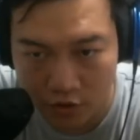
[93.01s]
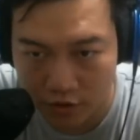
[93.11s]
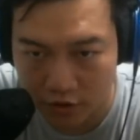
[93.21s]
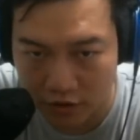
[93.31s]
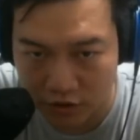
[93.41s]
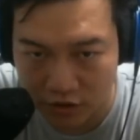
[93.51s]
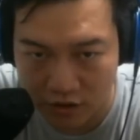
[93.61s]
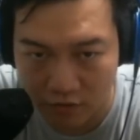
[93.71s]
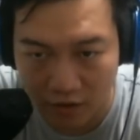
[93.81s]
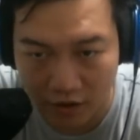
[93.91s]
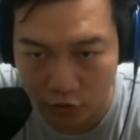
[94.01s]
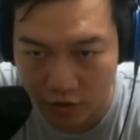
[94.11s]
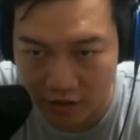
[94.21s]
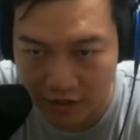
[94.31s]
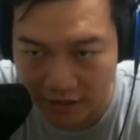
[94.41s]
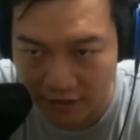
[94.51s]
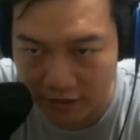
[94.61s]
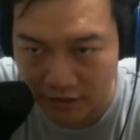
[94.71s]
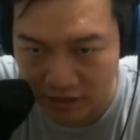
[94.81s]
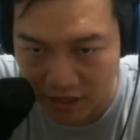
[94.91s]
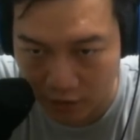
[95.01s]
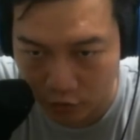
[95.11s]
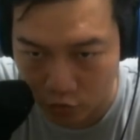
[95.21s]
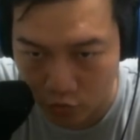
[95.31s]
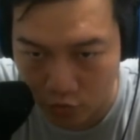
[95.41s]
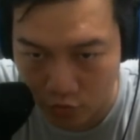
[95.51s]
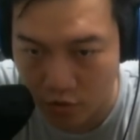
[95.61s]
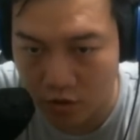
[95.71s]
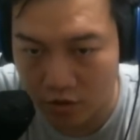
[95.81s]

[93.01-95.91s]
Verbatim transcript: 那你自己反正就可以打在其他区域。